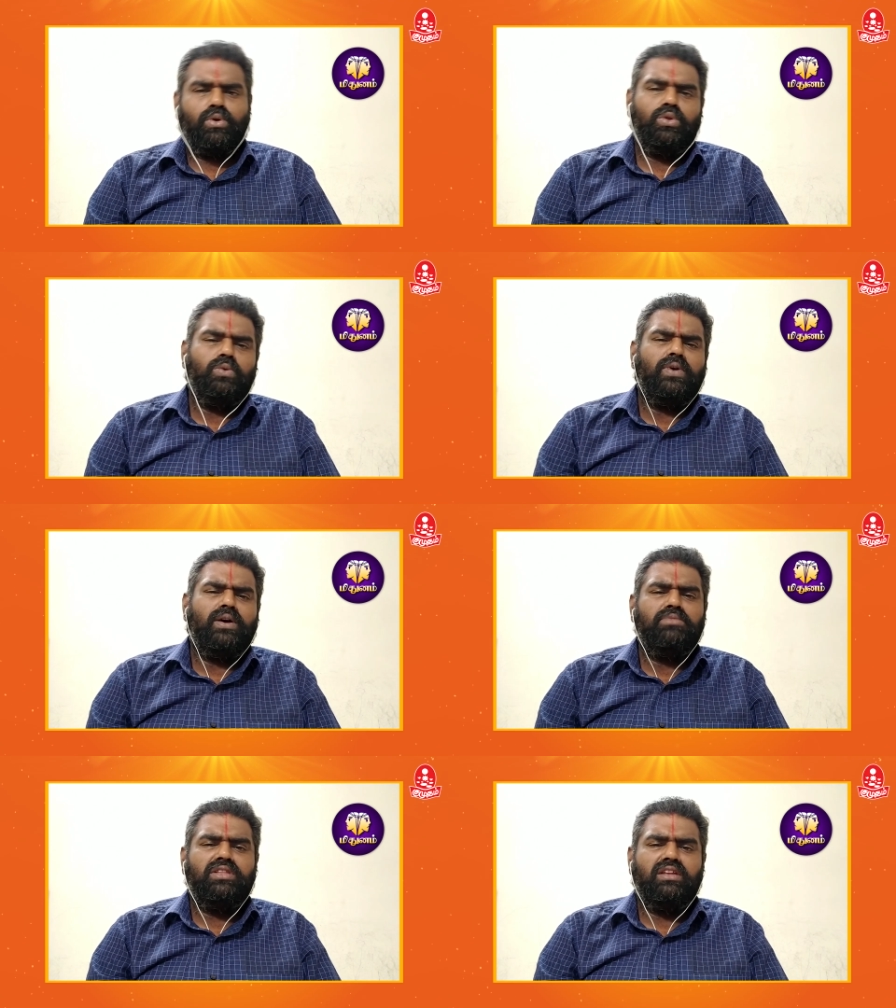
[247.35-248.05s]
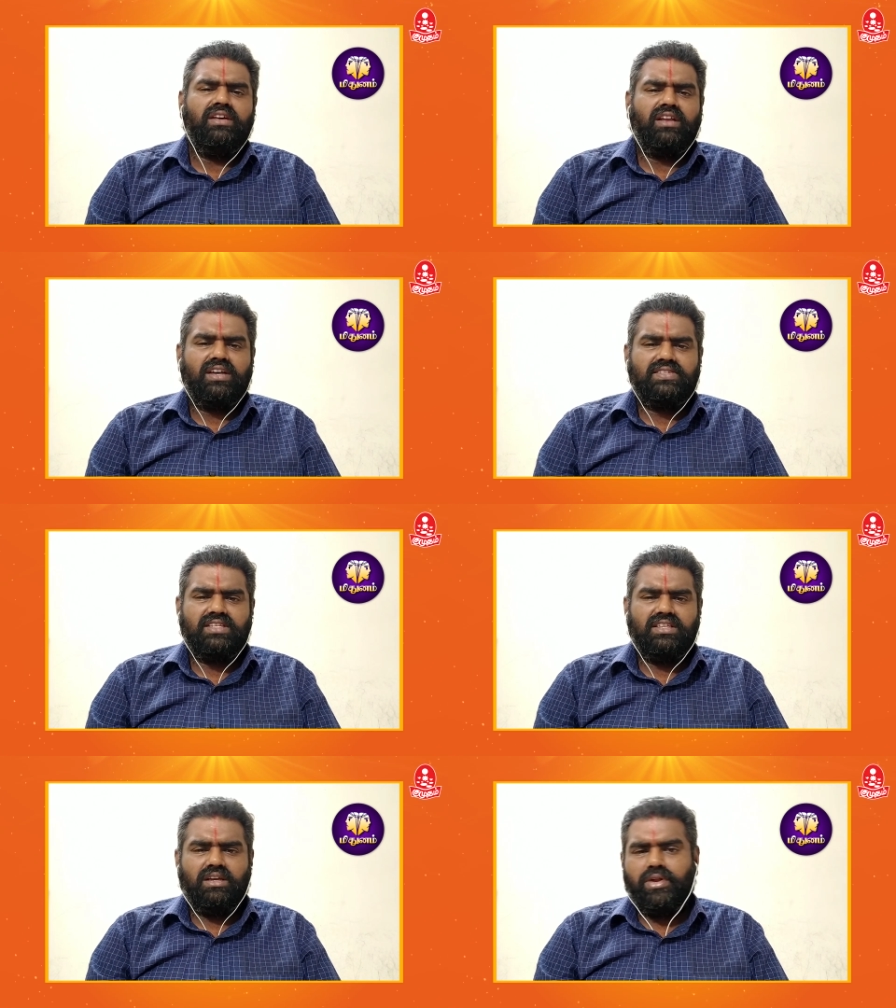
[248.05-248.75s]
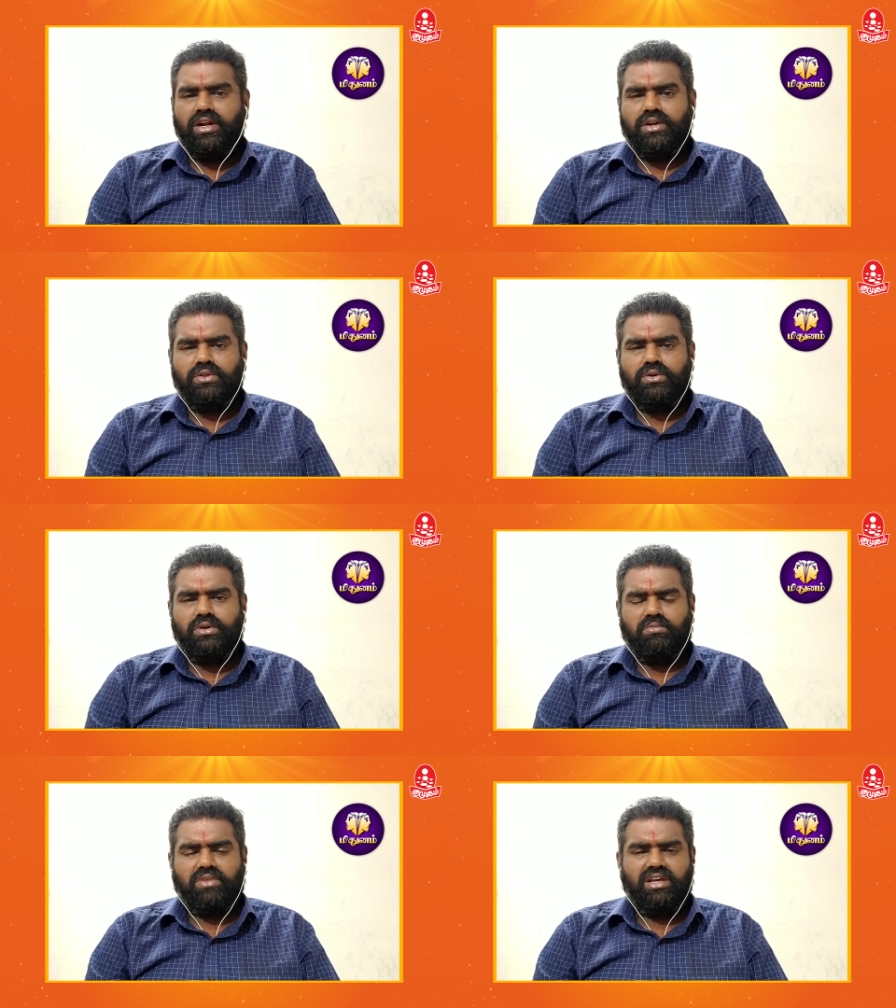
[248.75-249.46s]
பொதுவாக மிதுன ராசி அப்படின்னு
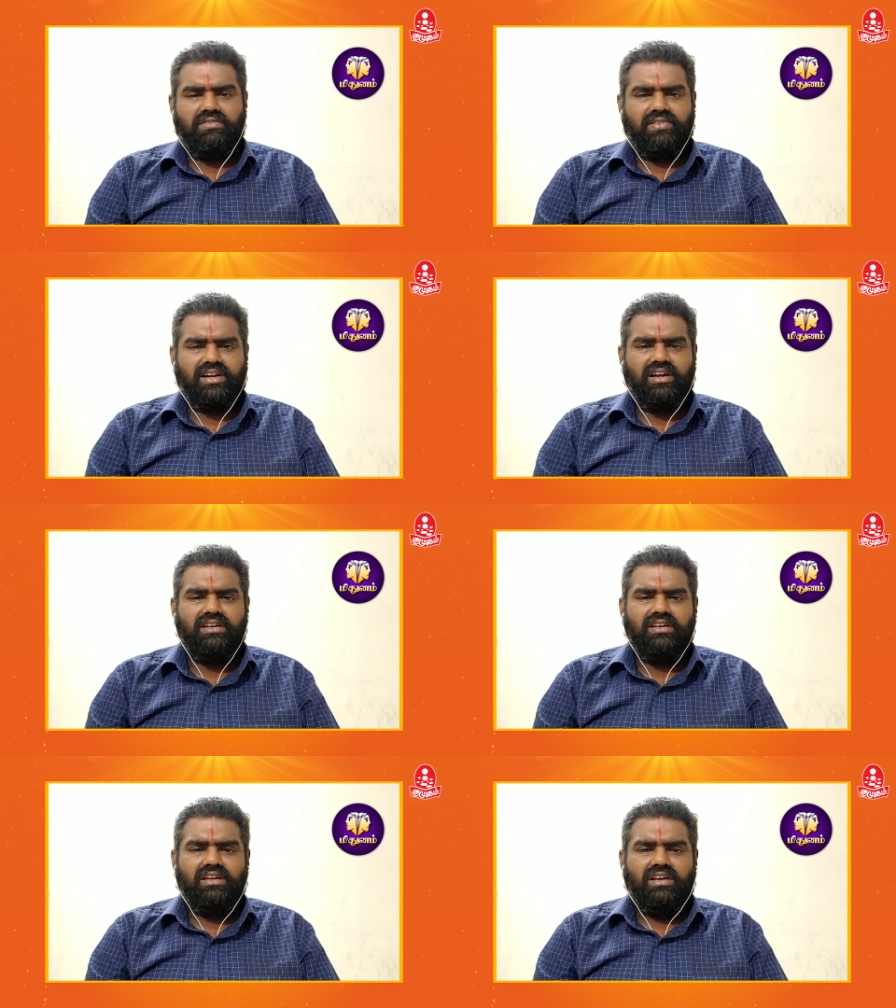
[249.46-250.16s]
எடுத்துட்டோம்னா இவர்கள்